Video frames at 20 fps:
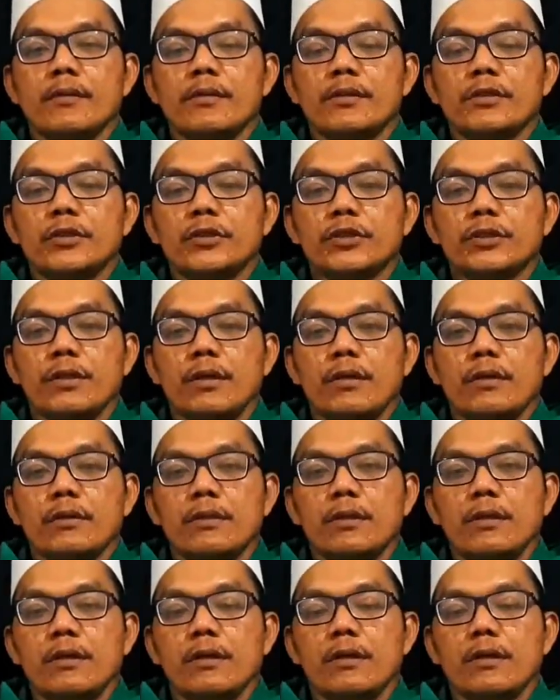insya
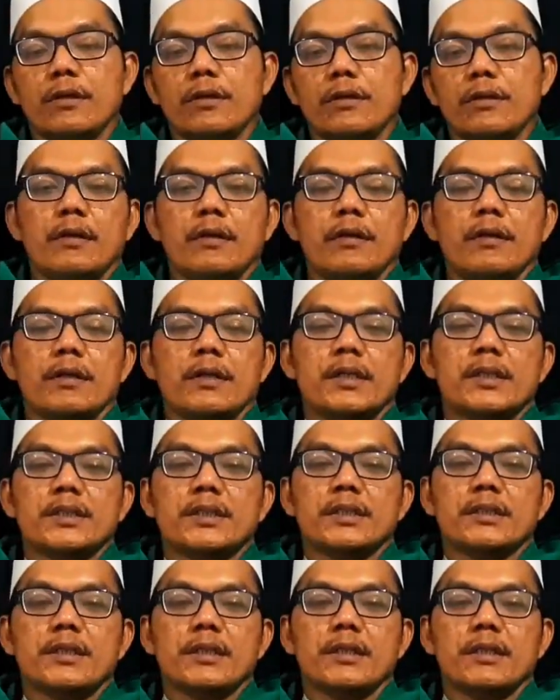Allah
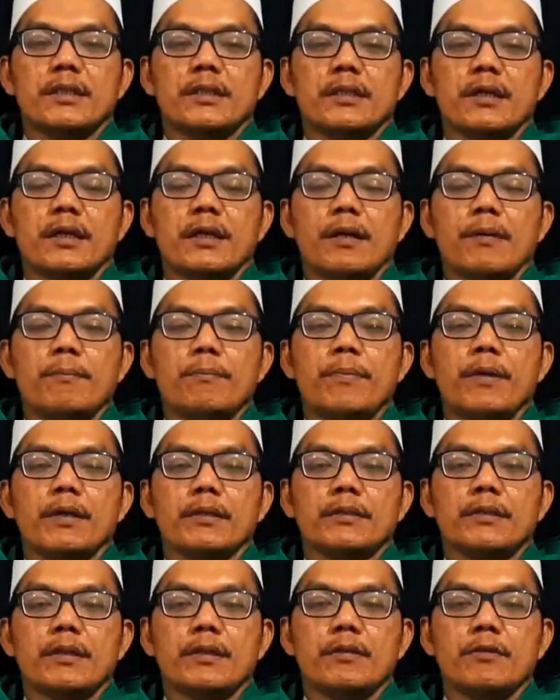rezeki kita
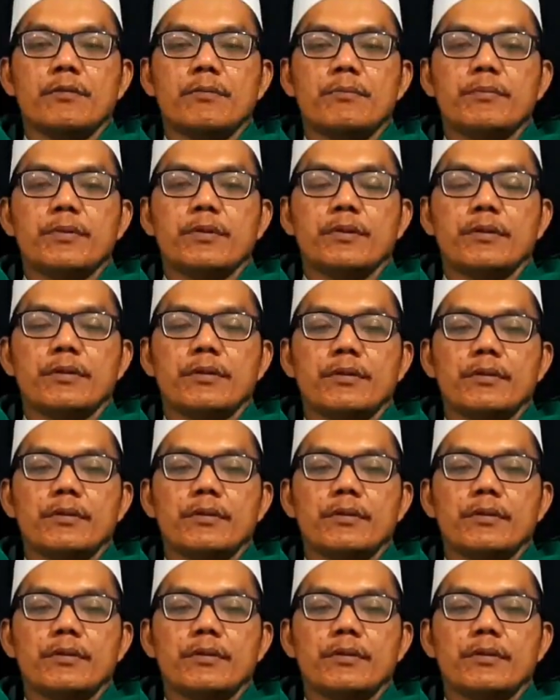gampang terkumpul.